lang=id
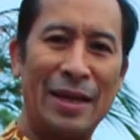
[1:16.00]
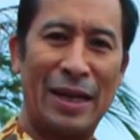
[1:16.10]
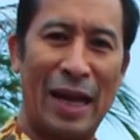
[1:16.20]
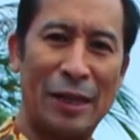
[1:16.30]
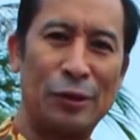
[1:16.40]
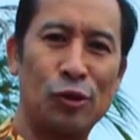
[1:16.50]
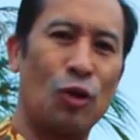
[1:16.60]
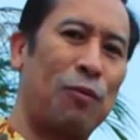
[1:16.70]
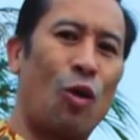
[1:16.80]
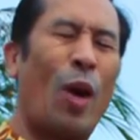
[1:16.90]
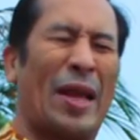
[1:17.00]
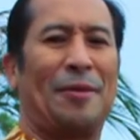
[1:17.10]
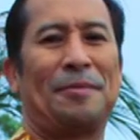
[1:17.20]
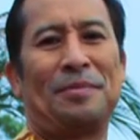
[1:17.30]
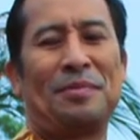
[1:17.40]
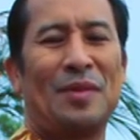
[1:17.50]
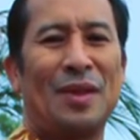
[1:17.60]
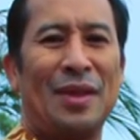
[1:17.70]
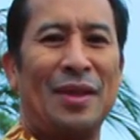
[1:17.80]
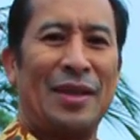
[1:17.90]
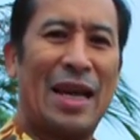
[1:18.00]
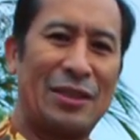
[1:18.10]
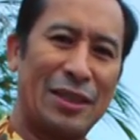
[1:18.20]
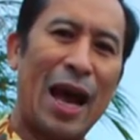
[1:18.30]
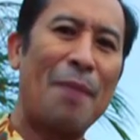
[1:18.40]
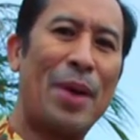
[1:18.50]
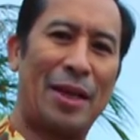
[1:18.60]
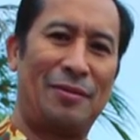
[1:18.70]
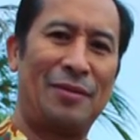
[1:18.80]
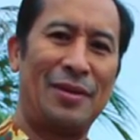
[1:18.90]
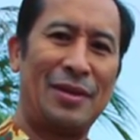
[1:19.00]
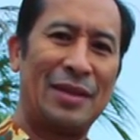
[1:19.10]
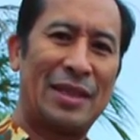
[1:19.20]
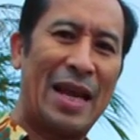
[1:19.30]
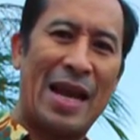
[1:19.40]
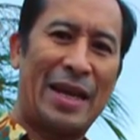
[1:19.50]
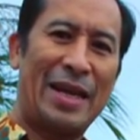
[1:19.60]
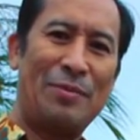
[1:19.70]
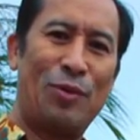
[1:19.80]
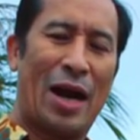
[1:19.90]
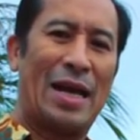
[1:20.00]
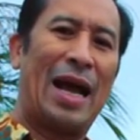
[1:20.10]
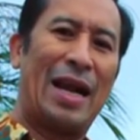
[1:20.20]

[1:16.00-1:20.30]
dengan cukup kuat. Nah, sahabat, saya yakin bukan hal